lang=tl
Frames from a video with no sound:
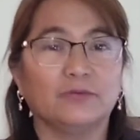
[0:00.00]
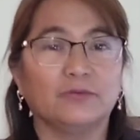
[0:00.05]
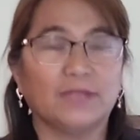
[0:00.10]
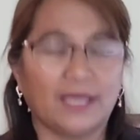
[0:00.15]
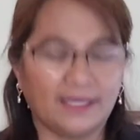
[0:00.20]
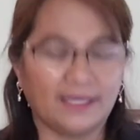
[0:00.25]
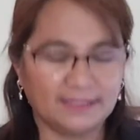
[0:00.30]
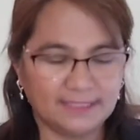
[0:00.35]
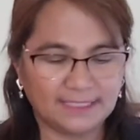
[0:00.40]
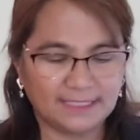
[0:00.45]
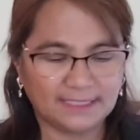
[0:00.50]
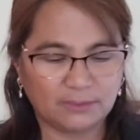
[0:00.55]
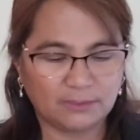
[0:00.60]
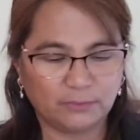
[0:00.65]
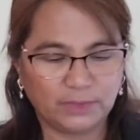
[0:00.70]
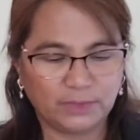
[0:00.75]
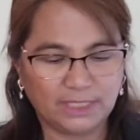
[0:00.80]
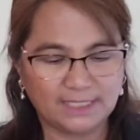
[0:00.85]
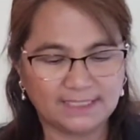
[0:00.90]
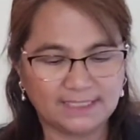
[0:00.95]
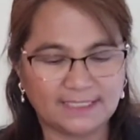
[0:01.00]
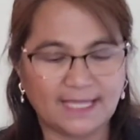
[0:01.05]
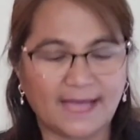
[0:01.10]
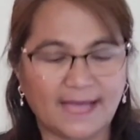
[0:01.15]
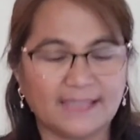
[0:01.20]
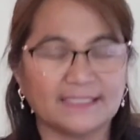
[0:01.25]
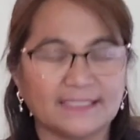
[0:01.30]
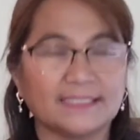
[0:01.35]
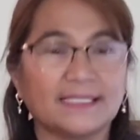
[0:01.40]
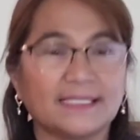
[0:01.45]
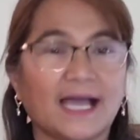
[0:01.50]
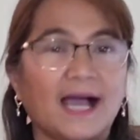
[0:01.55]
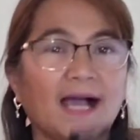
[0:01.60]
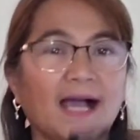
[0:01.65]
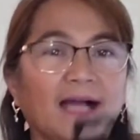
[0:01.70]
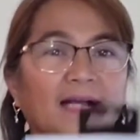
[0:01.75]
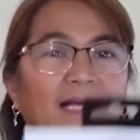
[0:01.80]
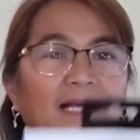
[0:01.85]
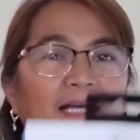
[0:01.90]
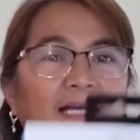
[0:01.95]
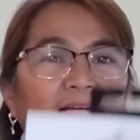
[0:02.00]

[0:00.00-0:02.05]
and with a stand ng